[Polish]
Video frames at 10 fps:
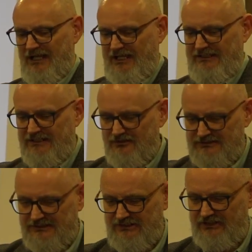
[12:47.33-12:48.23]
Jedną z
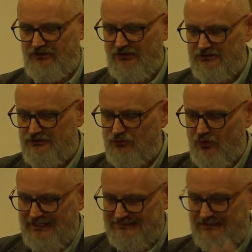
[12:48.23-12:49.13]
tych rzeczy to jest
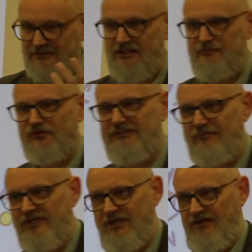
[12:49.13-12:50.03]
druga zasada
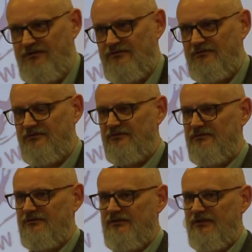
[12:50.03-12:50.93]
termodynamiki,
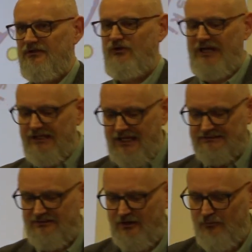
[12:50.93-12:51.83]
która
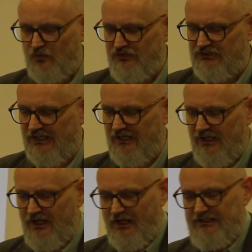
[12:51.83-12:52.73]
jasno nam mówi, że
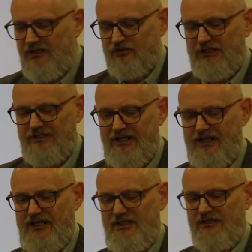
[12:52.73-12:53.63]
ilość
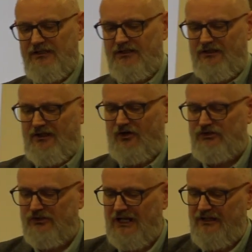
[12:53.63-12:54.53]
energii
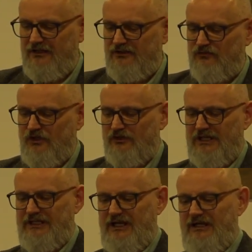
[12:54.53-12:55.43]
osiągalnej do
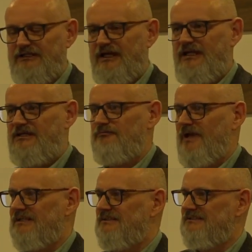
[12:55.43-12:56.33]
wykonania jakiejś
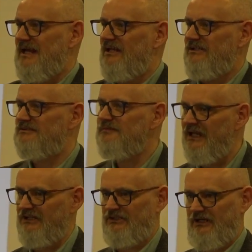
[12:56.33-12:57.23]
pracy stale się
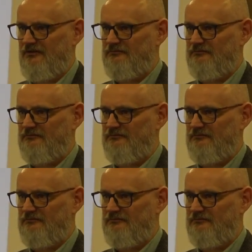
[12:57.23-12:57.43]
zmniejsza.